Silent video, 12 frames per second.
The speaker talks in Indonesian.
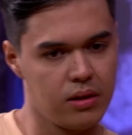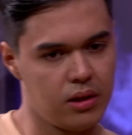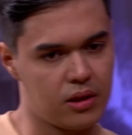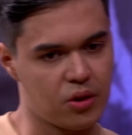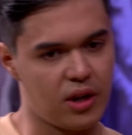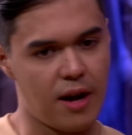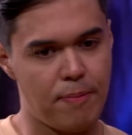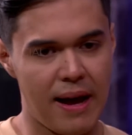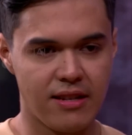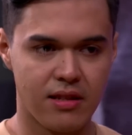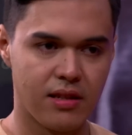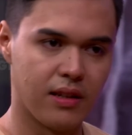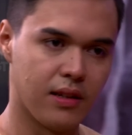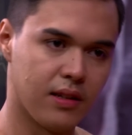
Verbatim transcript: Itu udah pasti.